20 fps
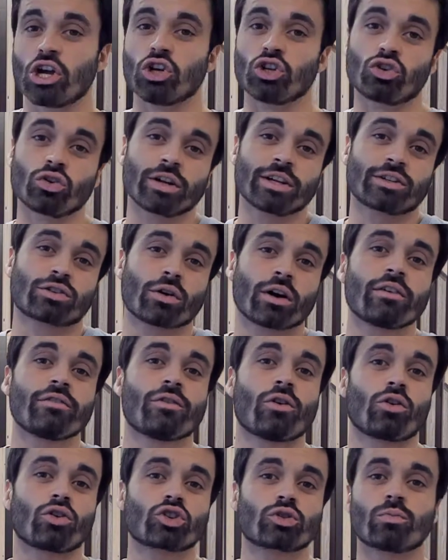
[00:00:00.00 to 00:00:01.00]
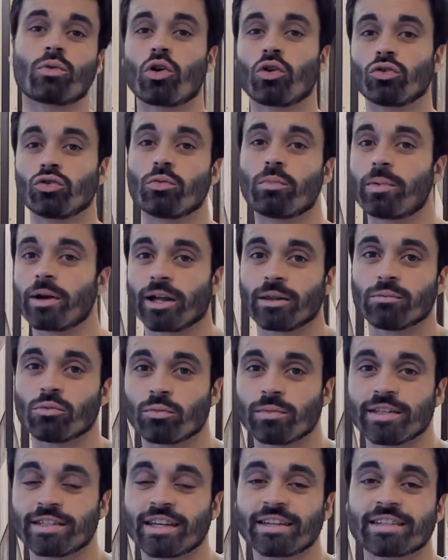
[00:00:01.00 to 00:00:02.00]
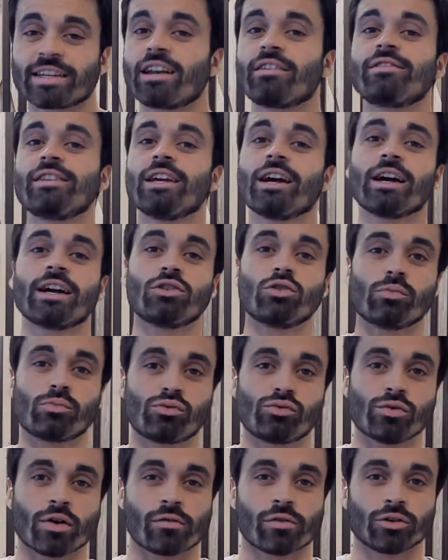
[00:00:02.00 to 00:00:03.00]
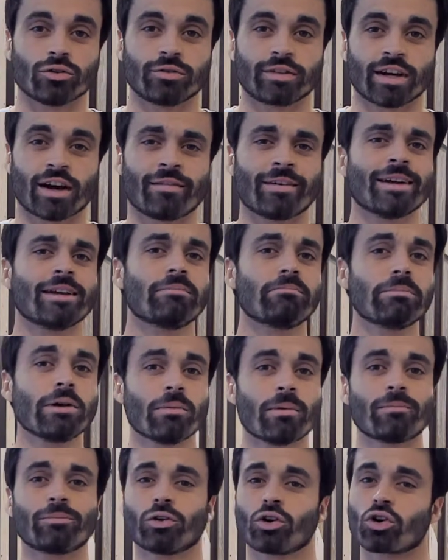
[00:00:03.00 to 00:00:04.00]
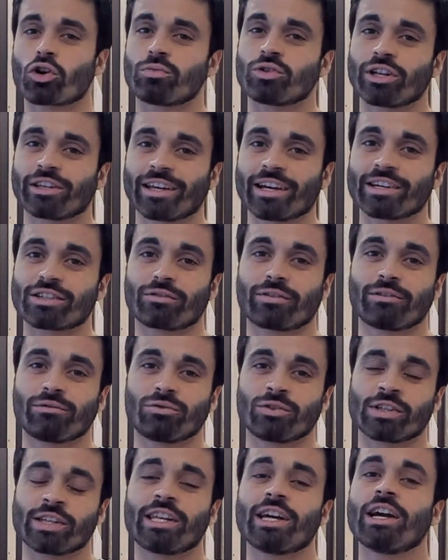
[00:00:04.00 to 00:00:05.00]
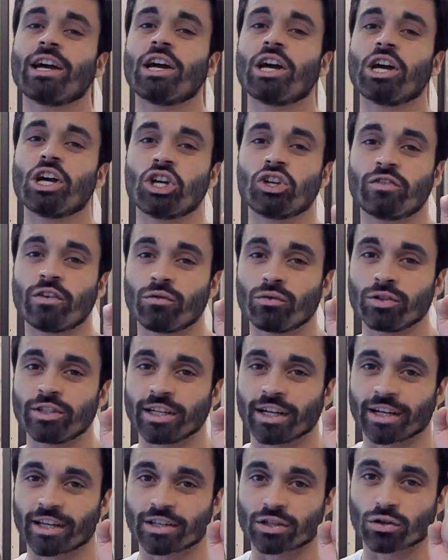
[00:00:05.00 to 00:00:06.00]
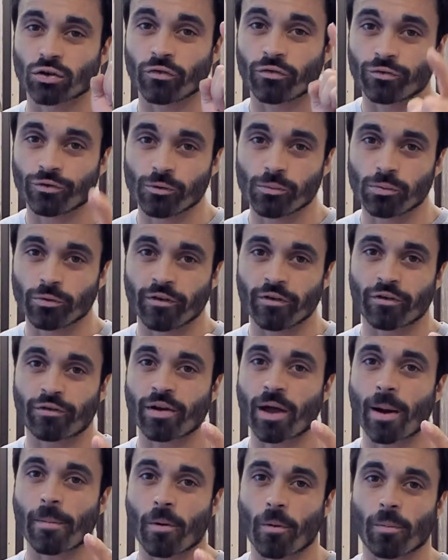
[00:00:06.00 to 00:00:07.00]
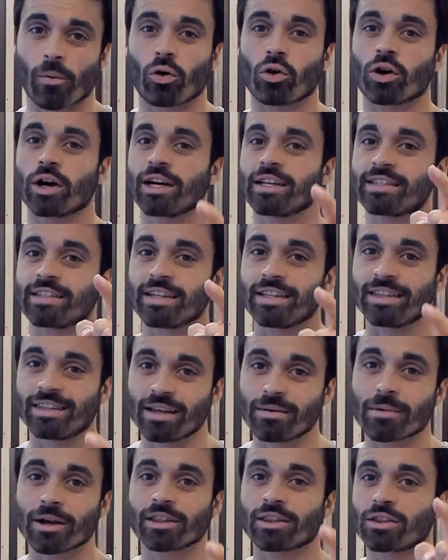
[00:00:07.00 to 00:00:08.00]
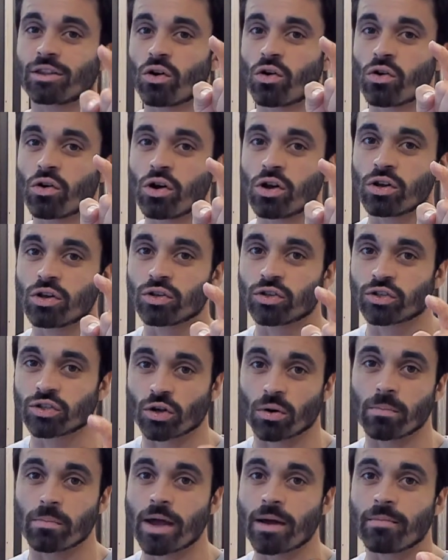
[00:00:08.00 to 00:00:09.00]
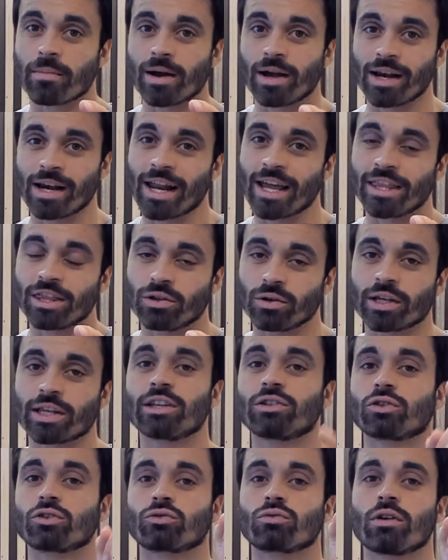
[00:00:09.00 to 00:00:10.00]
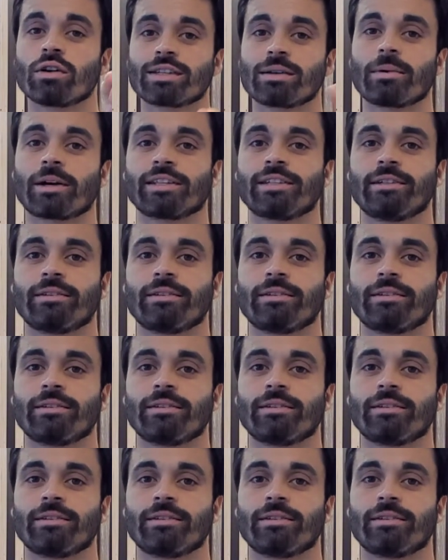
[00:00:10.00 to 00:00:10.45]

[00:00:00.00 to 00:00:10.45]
je risquerais franchement de perdre mon business à l'avenir et de plus avoir de travail. Mais en même temps, comme j'ai très envie de vous aider, je vais vous dire qu'est-ce que vous pouvez faire pour progresser dès maintenant sans même l'aide de qui que ce soit. C'est parti.